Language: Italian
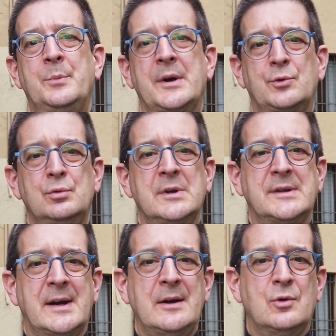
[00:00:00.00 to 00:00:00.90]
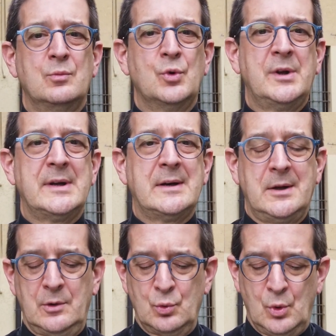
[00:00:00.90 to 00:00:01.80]
per tutte e tre le
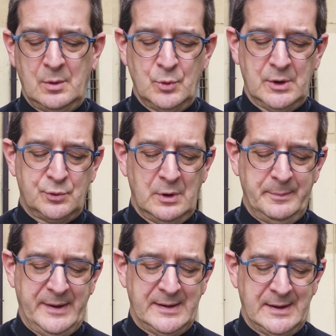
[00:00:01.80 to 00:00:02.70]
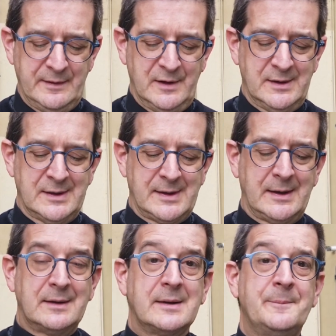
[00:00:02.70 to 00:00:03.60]
comunità in Duomo naturalmente alle
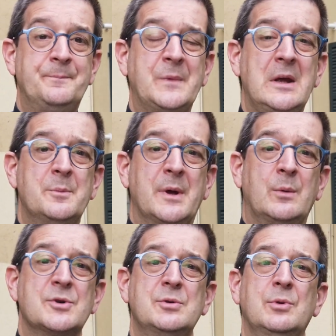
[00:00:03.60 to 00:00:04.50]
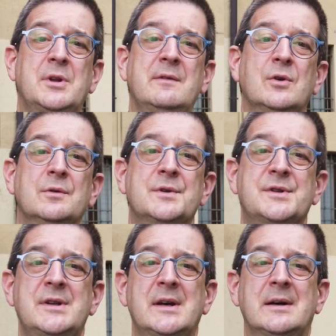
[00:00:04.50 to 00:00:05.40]
20.30. Per questo motivo
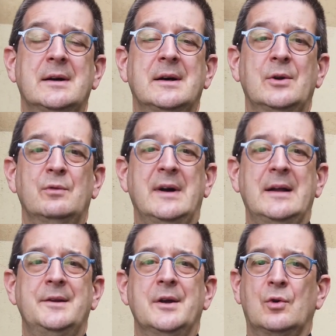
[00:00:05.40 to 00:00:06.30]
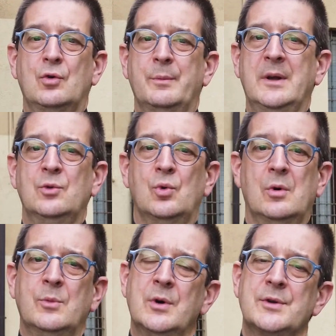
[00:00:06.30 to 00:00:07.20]
sia a Novagli come in
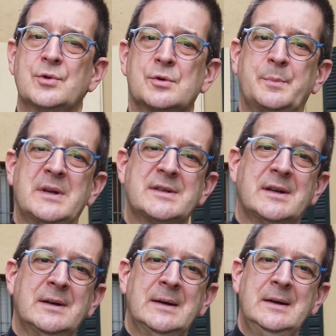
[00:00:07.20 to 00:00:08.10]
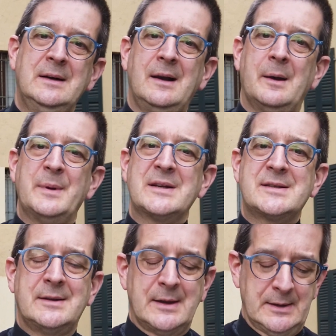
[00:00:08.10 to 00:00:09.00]
Duomo è sospesa la
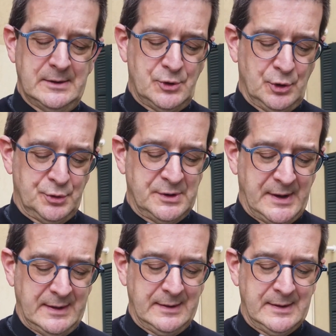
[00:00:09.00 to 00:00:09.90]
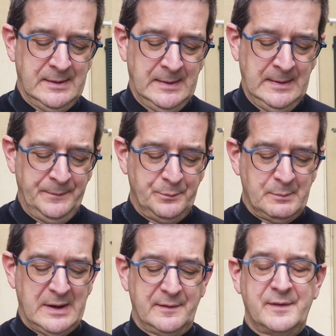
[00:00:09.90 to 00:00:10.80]
messa dalle 18.30,
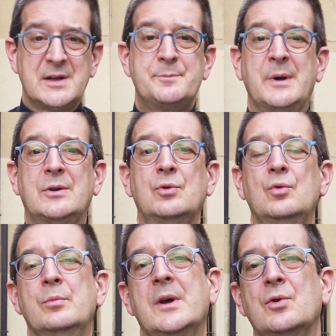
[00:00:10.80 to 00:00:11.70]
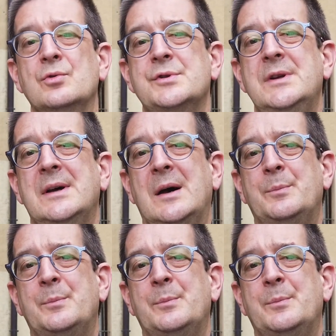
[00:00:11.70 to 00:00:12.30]
ma vi aspetto numerosi,